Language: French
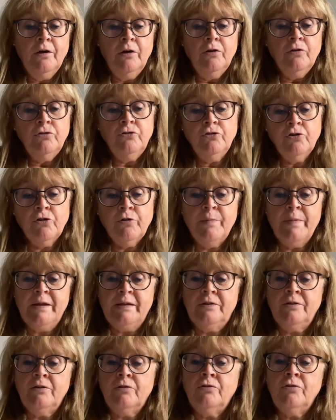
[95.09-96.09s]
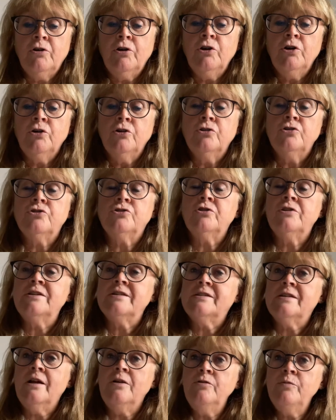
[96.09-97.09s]
Dors maintenant. Je
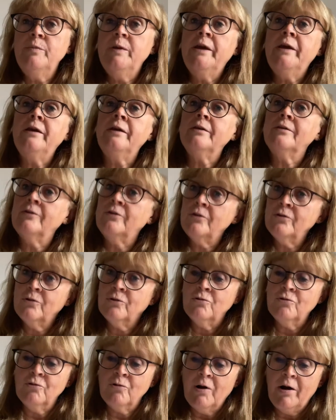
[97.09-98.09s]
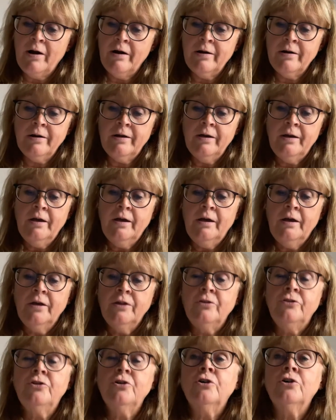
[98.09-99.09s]
laisse la lumière dans le couloir.
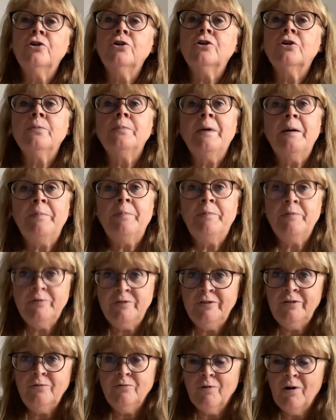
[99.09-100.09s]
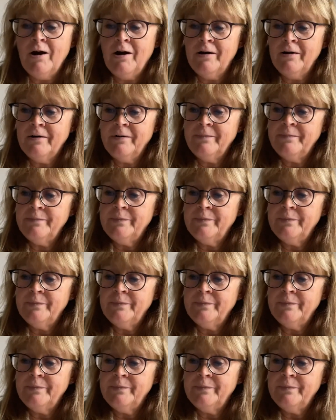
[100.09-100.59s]
Dors comme un petit loir.